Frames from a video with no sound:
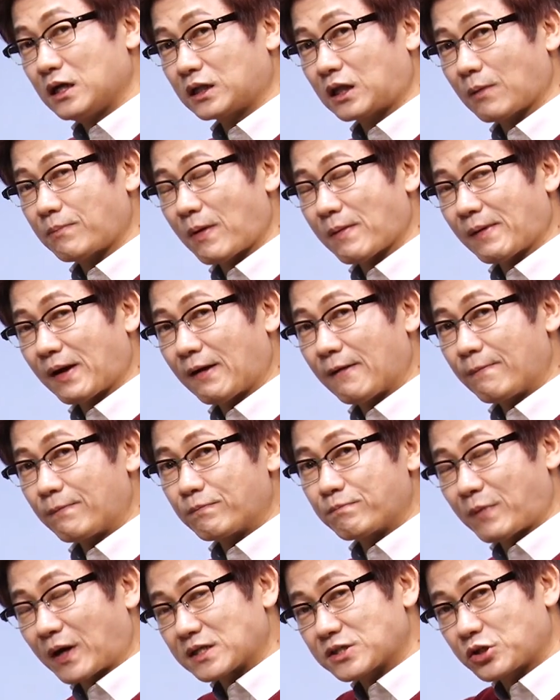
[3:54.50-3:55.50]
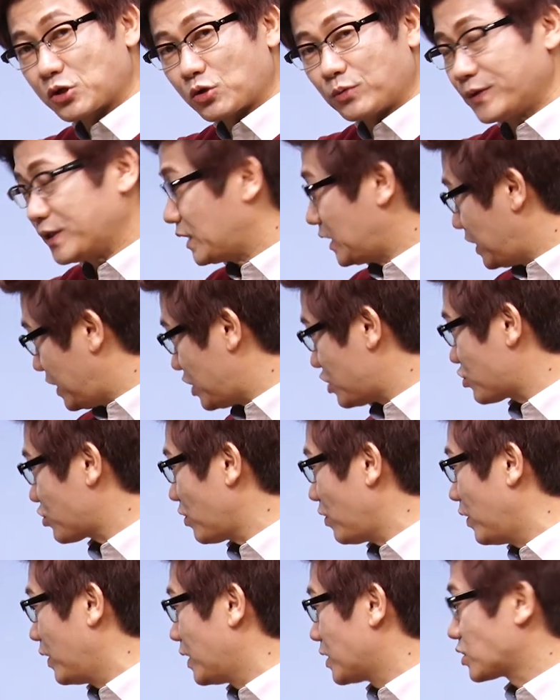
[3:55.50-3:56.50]
1을 대입해봐. 마이너스 제곱은
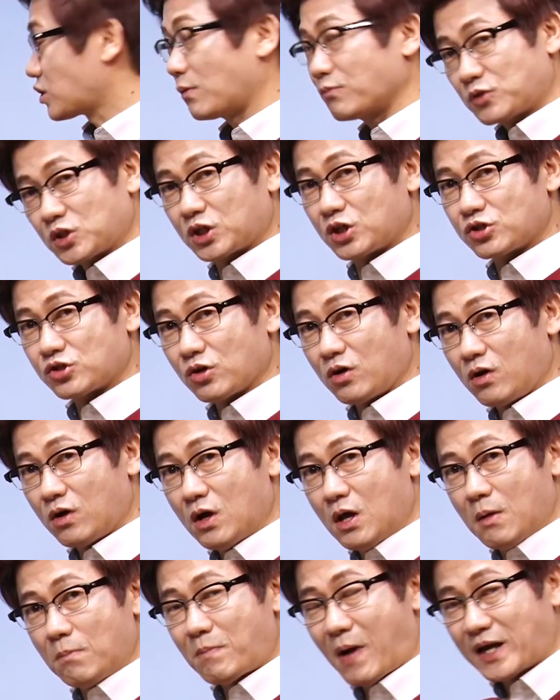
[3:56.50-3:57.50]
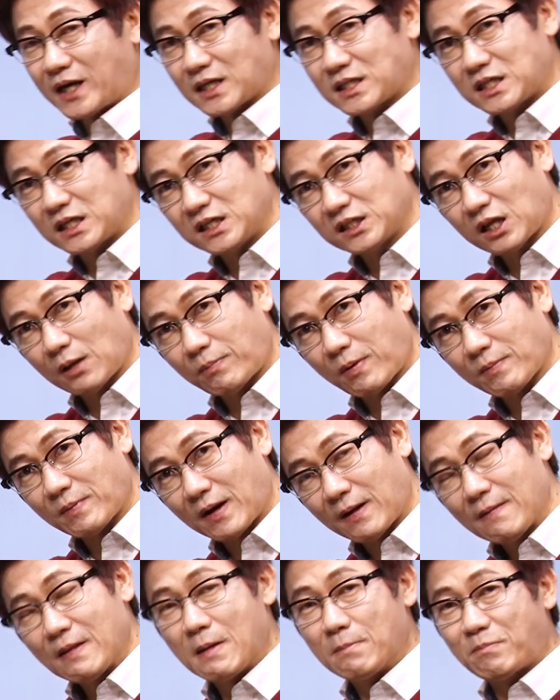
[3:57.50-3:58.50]
1이죠. 점 찍히죠. 마이너스 2를
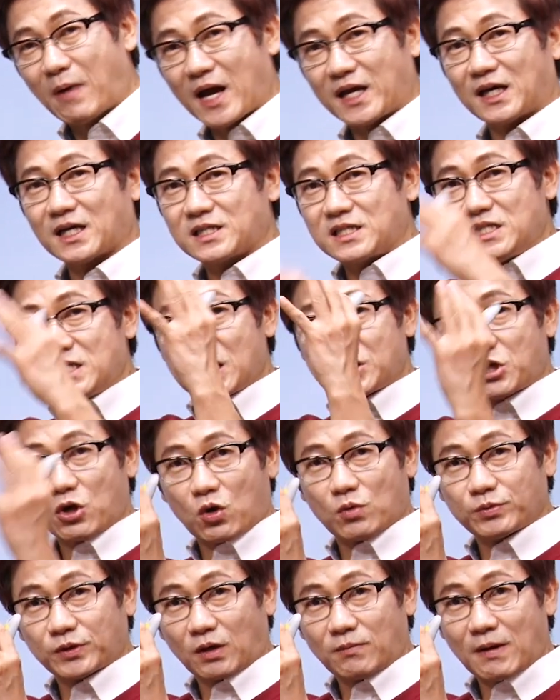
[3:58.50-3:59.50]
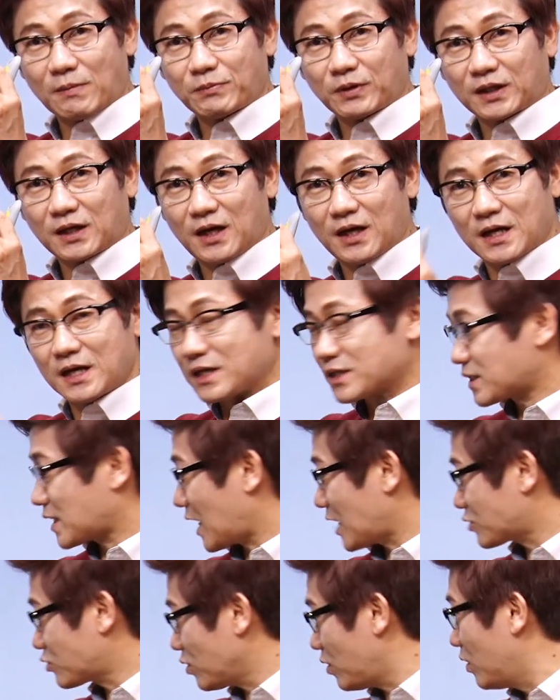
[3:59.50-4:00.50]
대입해봐. 마이너스 2의 제곱은 얼마입니까?
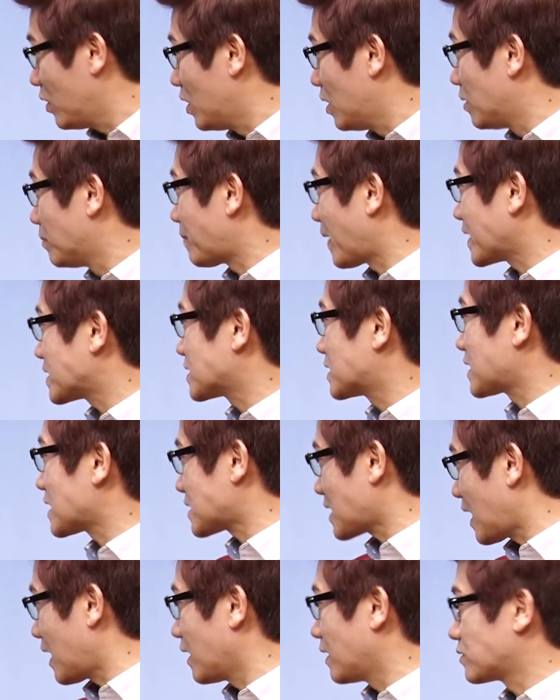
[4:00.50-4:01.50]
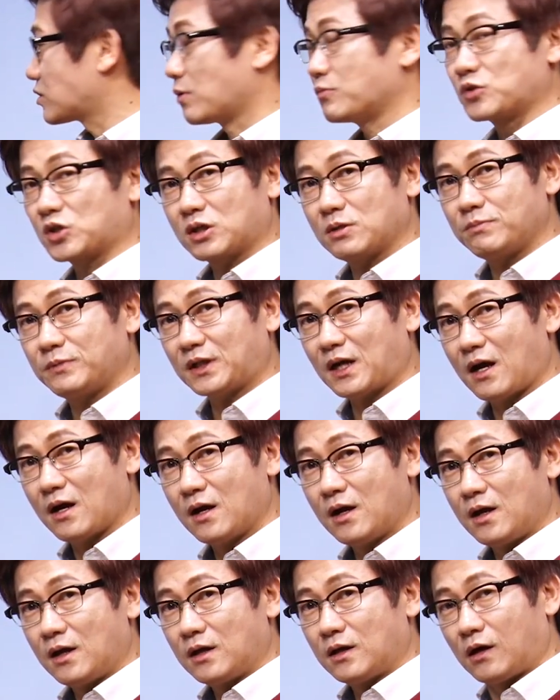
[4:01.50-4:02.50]
4죠? 마이너스 때 4. 점찍힙니다.
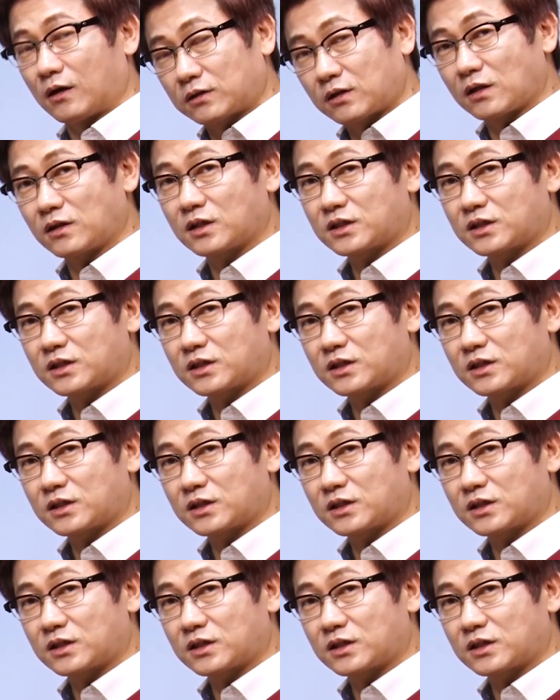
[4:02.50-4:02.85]
어떤